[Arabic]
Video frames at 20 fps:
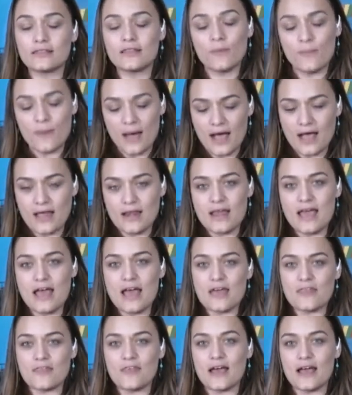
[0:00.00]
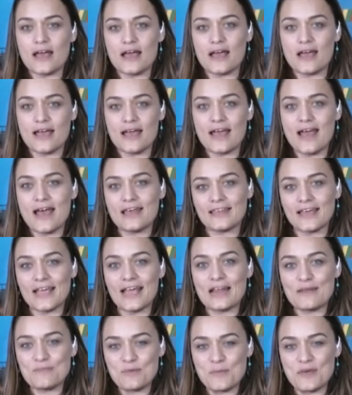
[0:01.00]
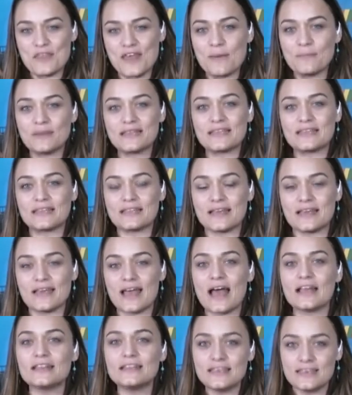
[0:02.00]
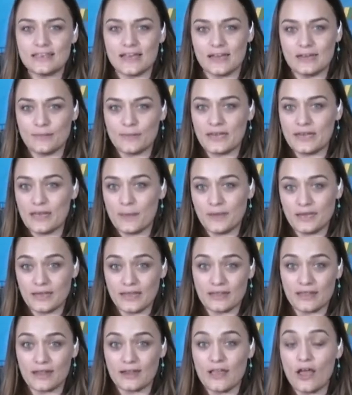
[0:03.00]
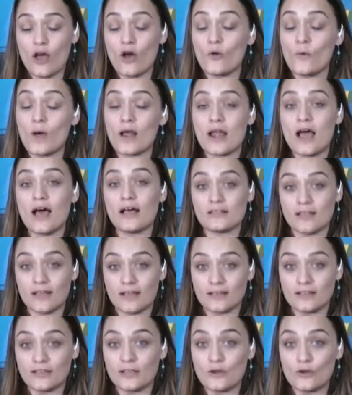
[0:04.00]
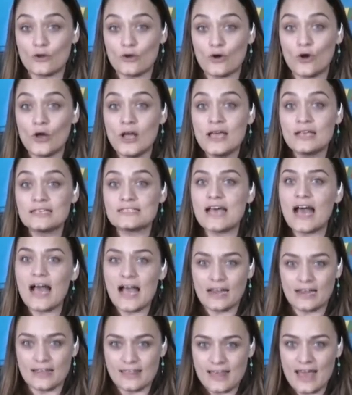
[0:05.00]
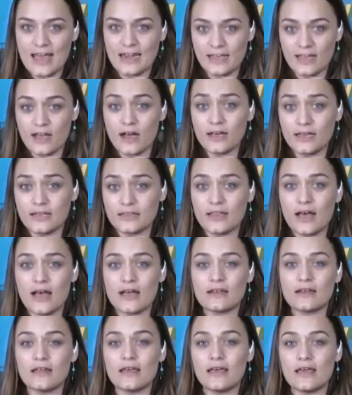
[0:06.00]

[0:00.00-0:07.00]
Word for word: طبعا هذا هذا كان بمثابه هديه لبنيامين نتنياهو وانا اعتقد انه سعى لذلك ايضا